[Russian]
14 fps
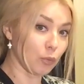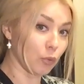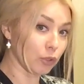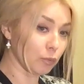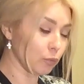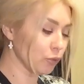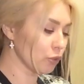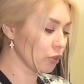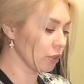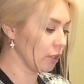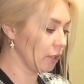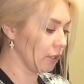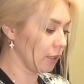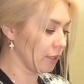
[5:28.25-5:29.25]
подпуш
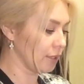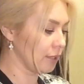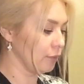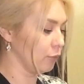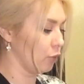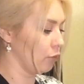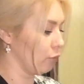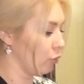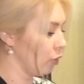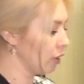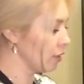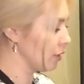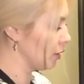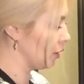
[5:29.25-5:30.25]
и остевой волос